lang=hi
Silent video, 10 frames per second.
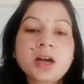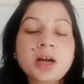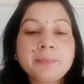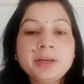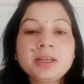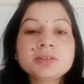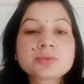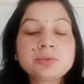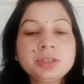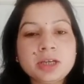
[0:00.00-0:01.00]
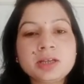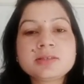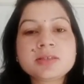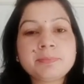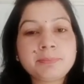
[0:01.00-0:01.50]
आपने इसको ध्यान
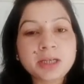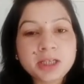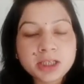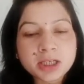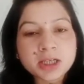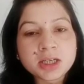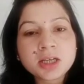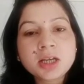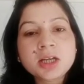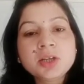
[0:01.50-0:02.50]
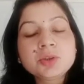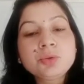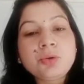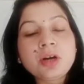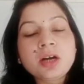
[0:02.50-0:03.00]
से पढ़ लिया तो
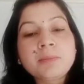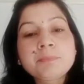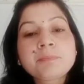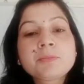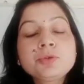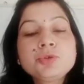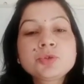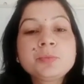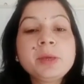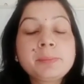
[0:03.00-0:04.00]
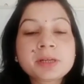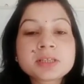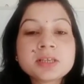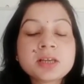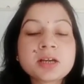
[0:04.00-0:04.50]
आपको जो भी
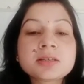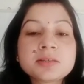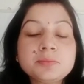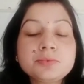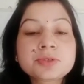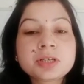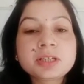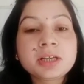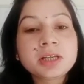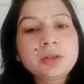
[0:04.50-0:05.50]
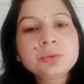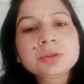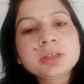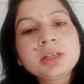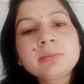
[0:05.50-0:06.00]
प्रश्न यहाँ से पूछा जाएगा
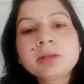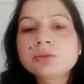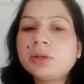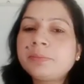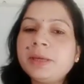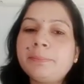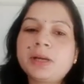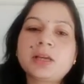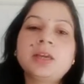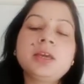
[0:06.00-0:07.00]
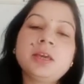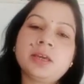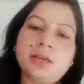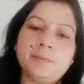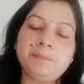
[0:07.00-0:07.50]
उतने नंबर तो आपके पक्के
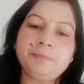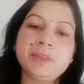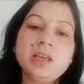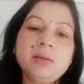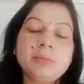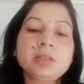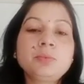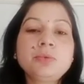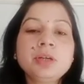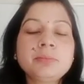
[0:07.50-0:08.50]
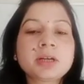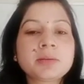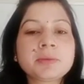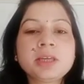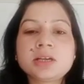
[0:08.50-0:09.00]
हैं मतलब वो नंबर
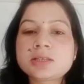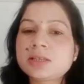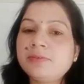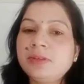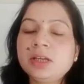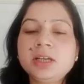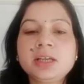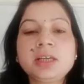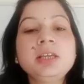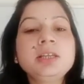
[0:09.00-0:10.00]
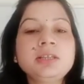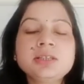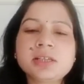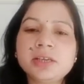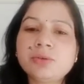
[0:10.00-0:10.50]
आपके यहाँ से फिर कहीं नहीं
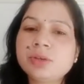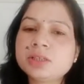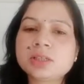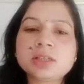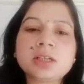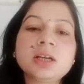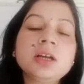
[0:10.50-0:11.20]
जाएंगे और ये ज़्यादा